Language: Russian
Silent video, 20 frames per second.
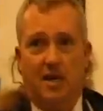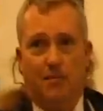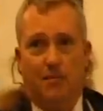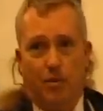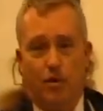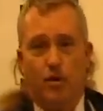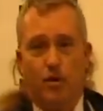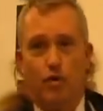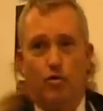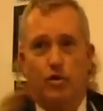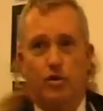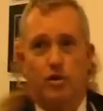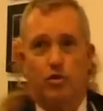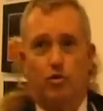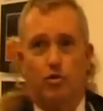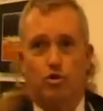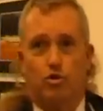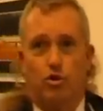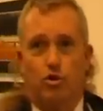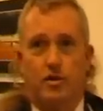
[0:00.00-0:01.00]
Был какой-то
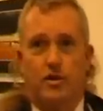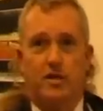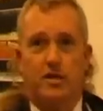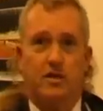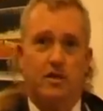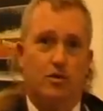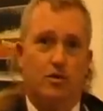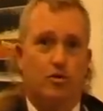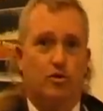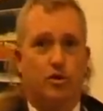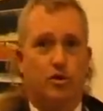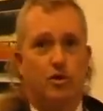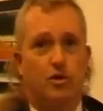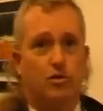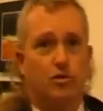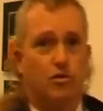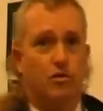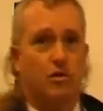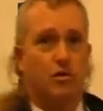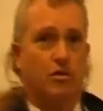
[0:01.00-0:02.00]
кружок, где-то научили
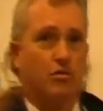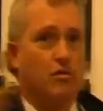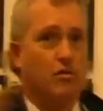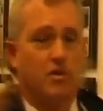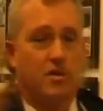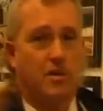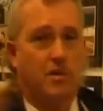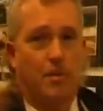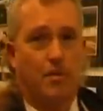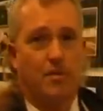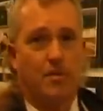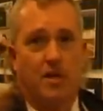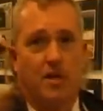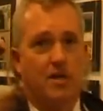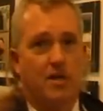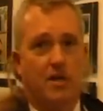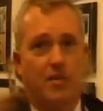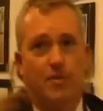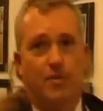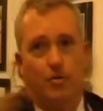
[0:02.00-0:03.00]
что-то, но на самом деле
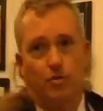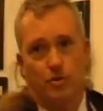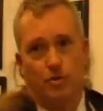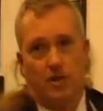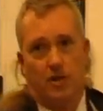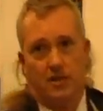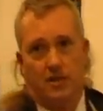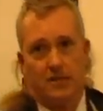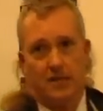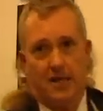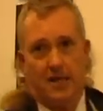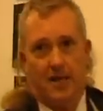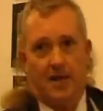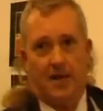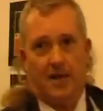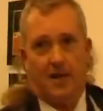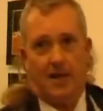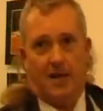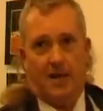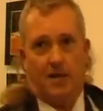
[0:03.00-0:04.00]
не получалось.
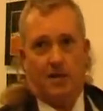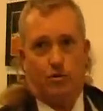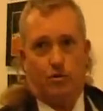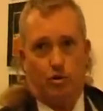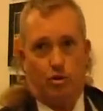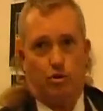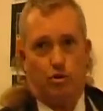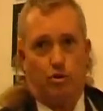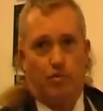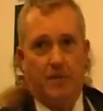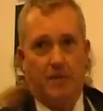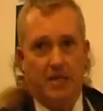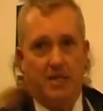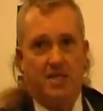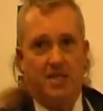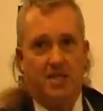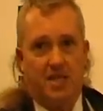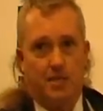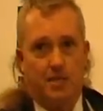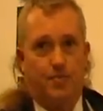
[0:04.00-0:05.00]
То, что мы
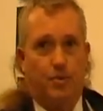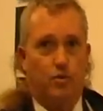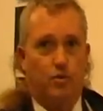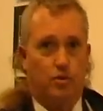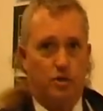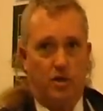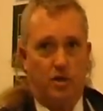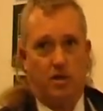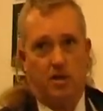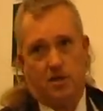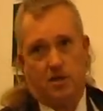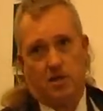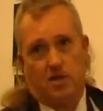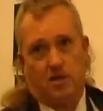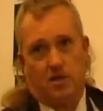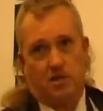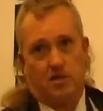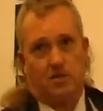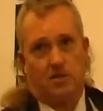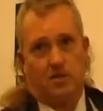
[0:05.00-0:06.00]
сейчас получили, это,
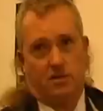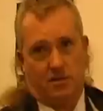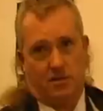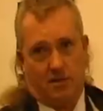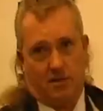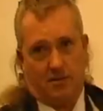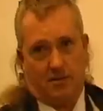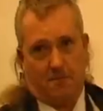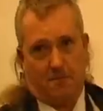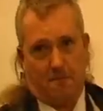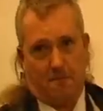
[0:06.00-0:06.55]
конечно, сила.